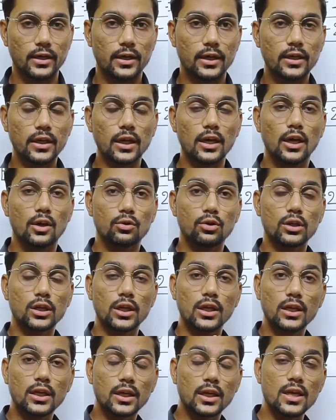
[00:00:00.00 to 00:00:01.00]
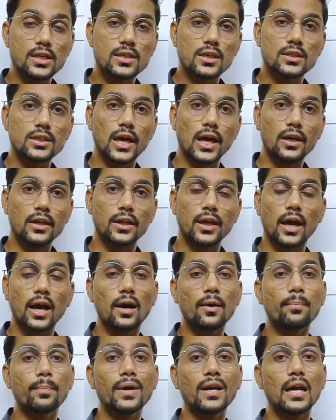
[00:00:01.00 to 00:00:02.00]
ठीक है क्योंकि इक्कीस हज़ार
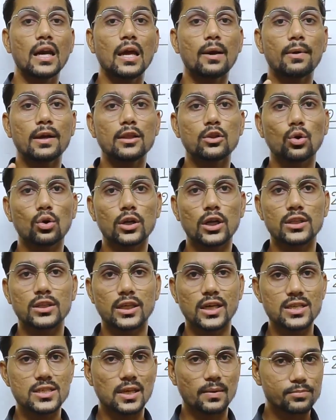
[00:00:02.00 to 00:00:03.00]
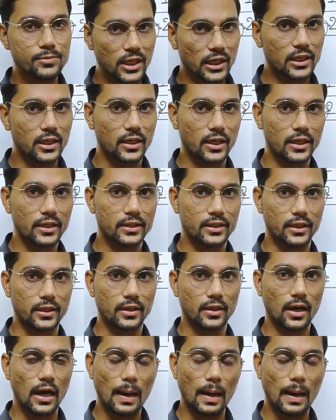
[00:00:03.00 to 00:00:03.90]
यहाँ पर लेवल दो की तरह सब्जेक्ट नहीं थे